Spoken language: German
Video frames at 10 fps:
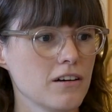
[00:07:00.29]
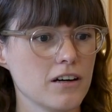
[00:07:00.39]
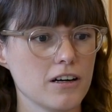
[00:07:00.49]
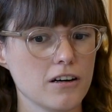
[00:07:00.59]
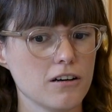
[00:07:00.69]

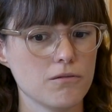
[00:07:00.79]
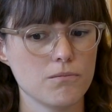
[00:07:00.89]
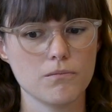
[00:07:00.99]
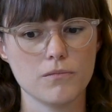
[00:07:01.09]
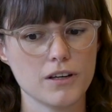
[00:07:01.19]

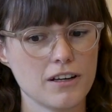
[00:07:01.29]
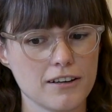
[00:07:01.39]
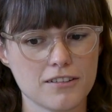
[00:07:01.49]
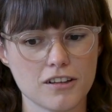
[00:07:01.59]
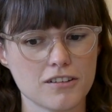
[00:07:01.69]
Äh, in
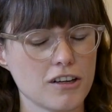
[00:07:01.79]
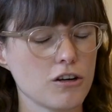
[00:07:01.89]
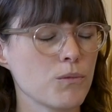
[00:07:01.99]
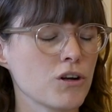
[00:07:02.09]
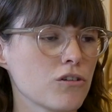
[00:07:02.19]
letzter Zeit
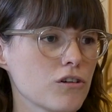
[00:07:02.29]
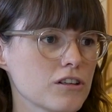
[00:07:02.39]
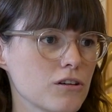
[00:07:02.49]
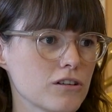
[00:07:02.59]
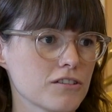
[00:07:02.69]
haben wir
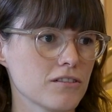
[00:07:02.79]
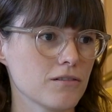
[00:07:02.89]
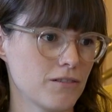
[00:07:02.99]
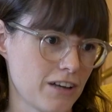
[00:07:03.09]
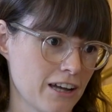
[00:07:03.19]
natürlich auch
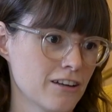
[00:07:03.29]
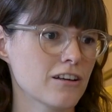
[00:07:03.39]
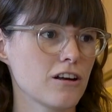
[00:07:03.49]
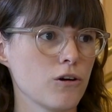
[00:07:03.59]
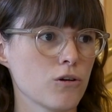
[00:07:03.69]

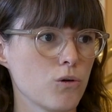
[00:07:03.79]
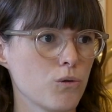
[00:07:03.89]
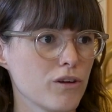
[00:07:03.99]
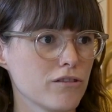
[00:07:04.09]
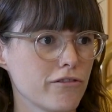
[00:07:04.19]
einige
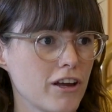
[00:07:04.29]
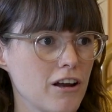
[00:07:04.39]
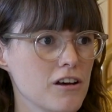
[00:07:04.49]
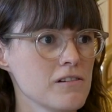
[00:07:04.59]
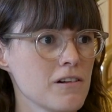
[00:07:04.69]
Long-Covid-Fälle.